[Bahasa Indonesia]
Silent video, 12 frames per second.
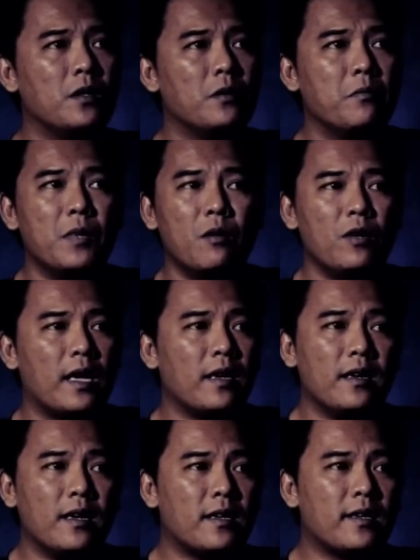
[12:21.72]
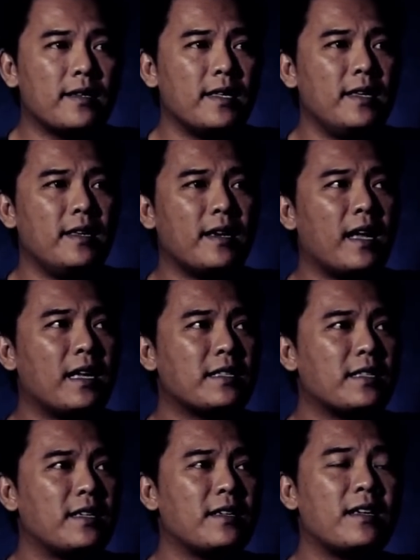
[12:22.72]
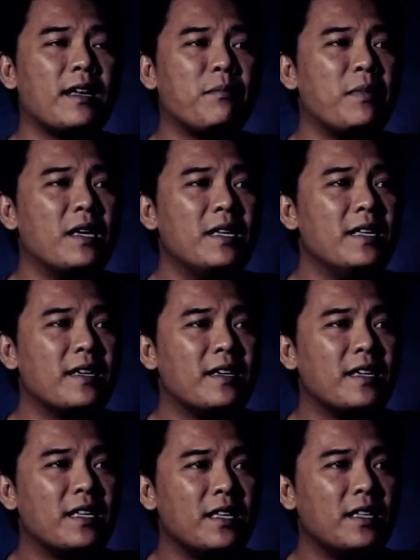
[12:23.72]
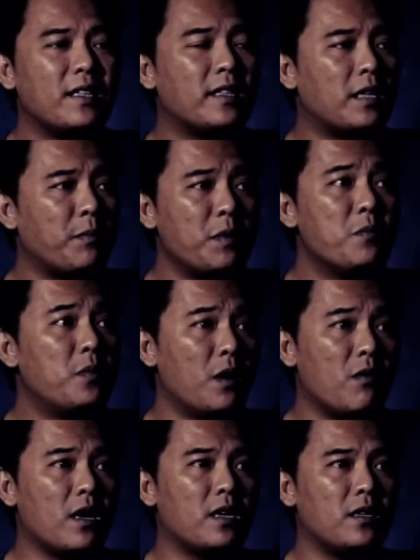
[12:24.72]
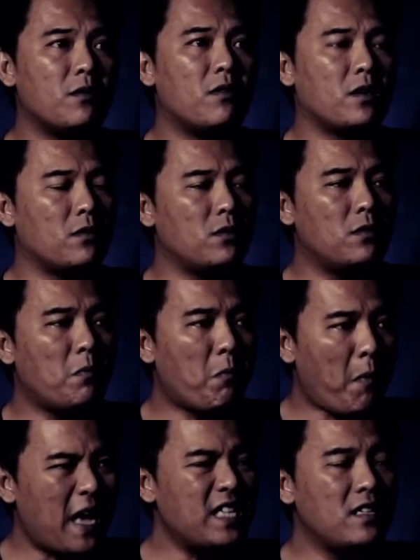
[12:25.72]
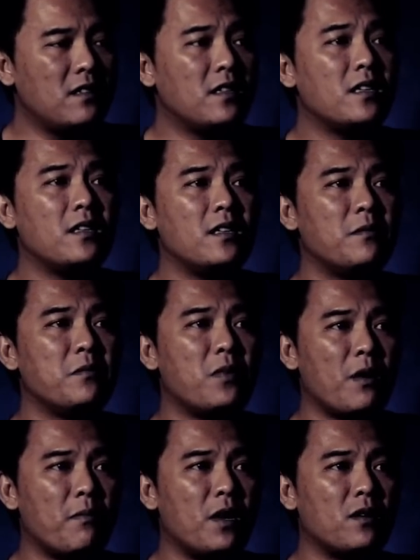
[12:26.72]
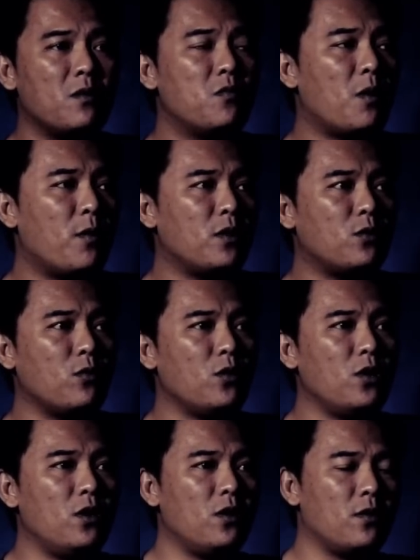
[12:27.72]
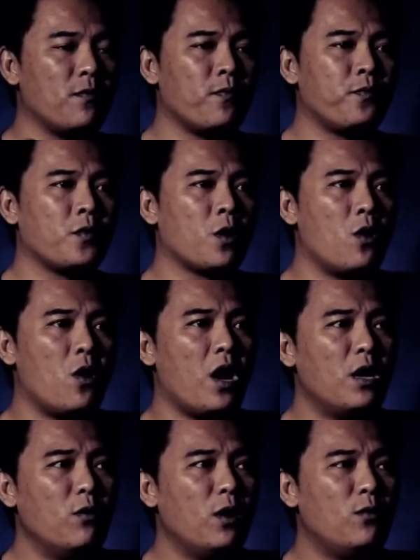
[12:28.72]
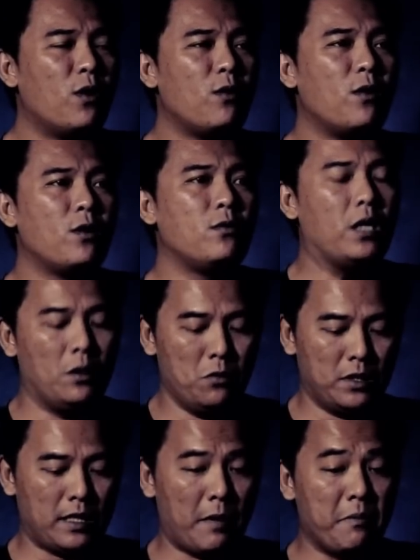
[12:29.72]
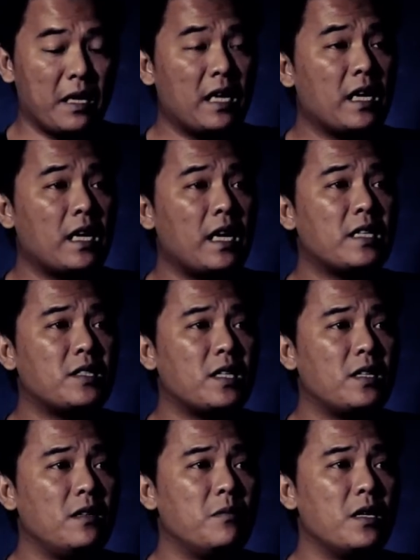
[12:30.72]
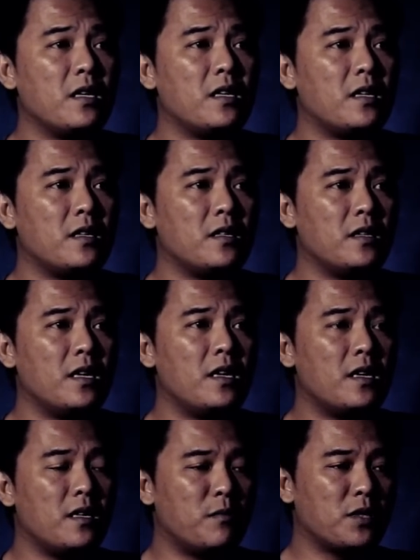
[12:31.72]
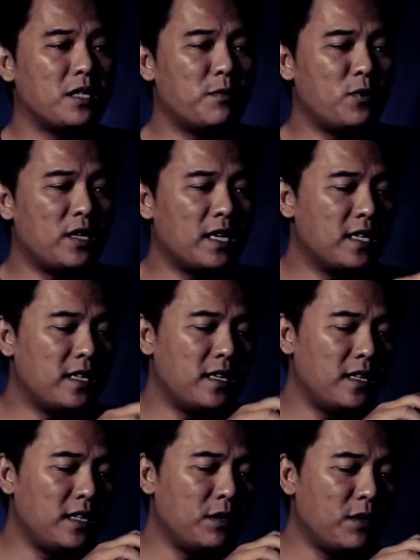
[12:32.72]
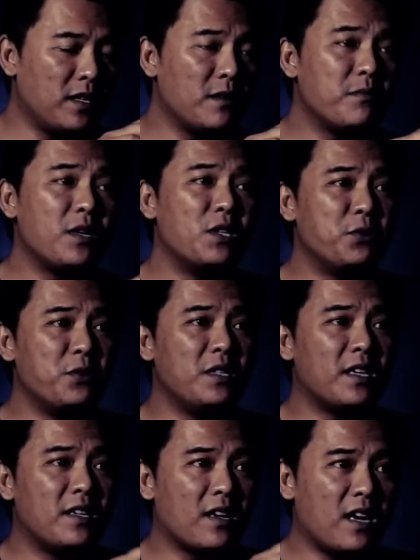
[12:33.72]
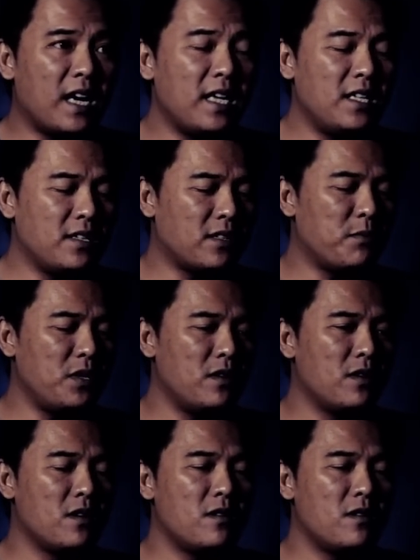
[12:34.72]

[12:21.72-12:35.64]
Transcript: Mbak Wulan nggak ngerti alasan kenapa dia ngegigit, tapi bawaannya waktu itu pengen ngegigit bapaknya, bapaknya tuh digigit. Aduh, aduh, aduh, aduh, itu sampai lecet di bagian dadanya, meskipun yang digigit itu ada bajunya, ada kainnya, tapi